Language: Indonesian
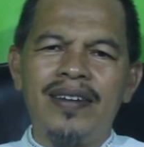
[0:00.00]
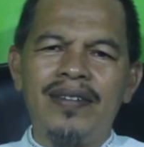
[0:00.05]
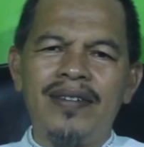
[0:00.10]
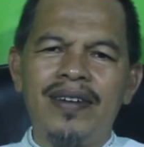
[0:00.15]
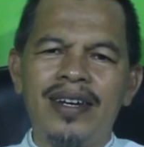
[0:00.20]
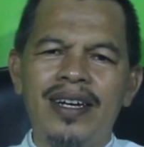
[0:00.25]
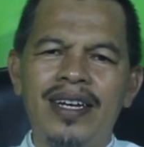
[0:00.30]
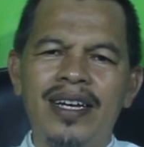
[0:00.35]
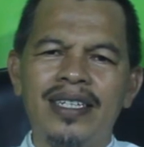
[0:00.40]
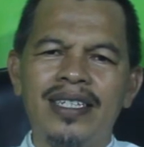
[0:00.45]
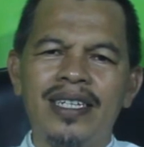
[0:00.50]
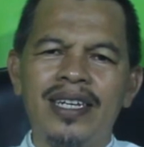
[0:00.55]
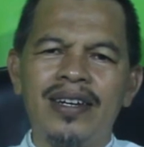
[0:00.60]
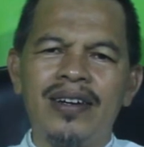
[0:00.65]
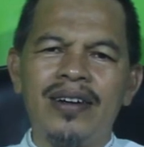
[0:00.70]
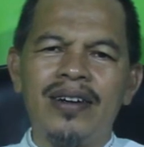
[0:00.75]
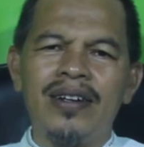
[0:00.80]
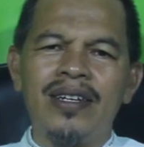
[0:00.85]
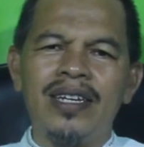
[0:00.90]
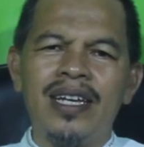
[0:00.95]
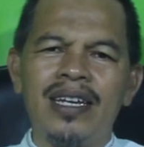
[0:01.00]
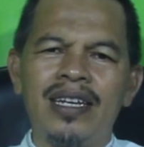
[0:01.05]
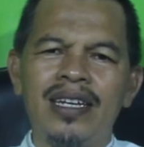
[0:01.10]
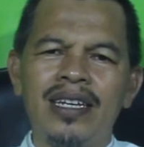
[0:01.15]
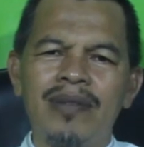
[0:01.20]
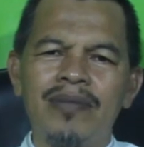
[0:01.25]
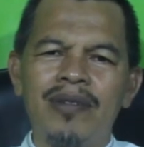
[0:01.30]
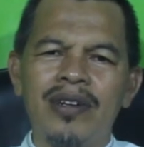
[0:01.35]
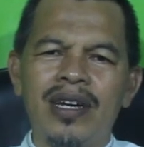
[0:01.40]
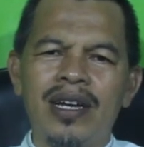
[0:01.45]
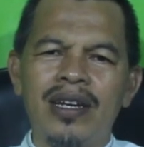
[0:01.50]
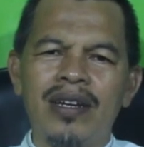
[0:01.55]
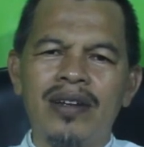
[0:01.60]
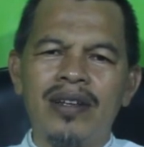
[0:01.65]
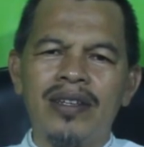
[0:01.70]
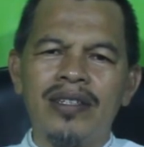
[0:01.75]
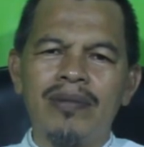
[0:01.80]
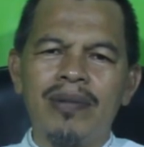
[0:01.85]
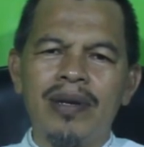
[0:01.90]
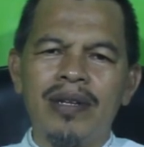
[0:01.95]
warga Cilegon yang dimuliakan
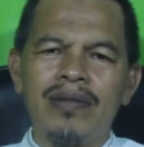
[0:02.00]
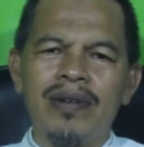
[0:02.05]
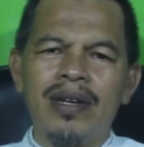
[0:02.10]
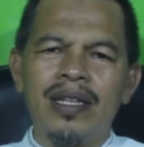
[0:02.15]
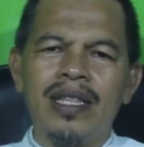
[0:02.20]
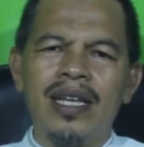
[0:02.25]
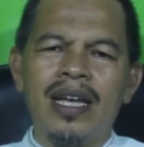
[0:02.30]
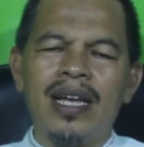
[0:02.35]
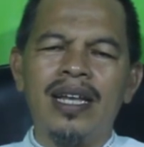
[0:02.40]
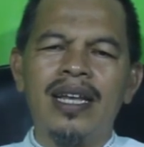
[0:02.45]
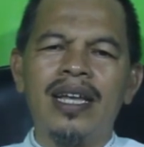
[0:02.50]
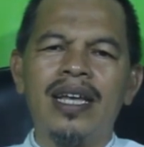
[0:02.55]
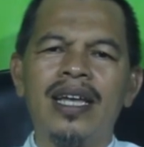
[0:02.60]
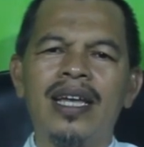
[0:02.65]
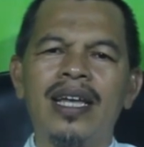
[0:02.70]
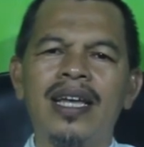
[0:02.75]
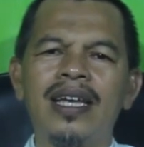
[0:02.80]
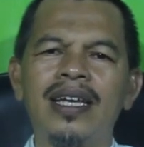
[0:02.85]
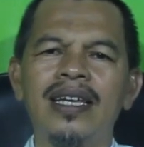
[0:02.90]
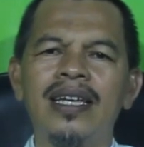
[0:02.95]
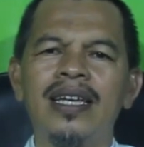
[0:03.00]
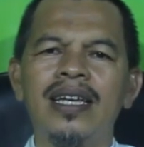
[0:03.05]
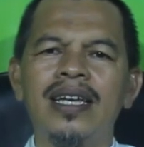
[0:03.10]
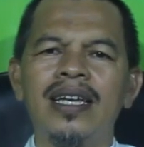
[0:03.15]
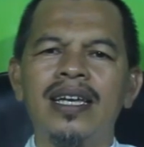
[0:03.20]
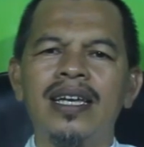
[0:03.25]
Allah Subhanahu wa taala.